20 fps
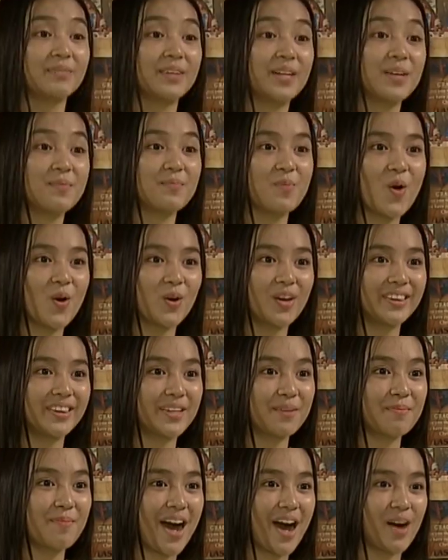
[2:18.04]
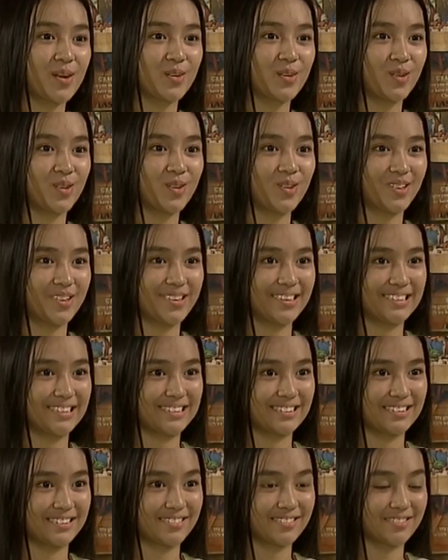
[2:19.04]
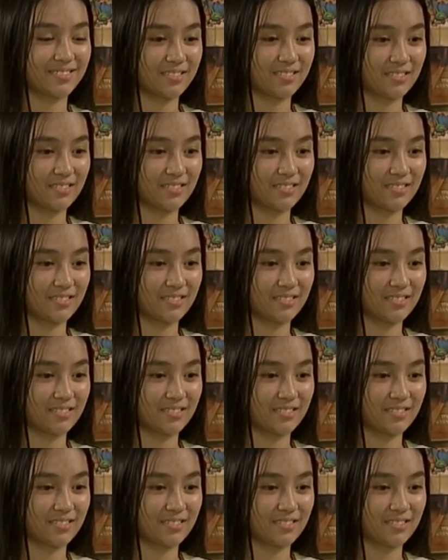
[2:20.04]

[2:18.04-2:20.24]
na rin po ako ng trabaho. Dapat lang.